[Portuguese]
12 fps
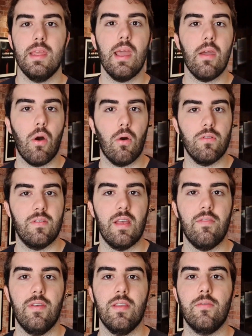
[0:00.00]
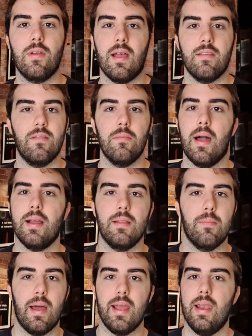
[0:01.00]
E em halls de serviço, caso de
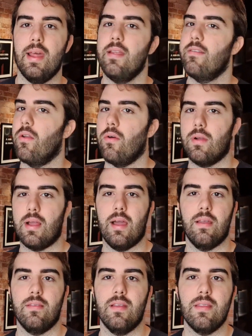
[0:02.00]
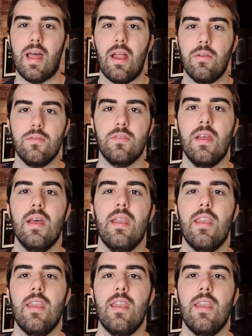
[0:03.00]
máquina, barrelete, locais análogos,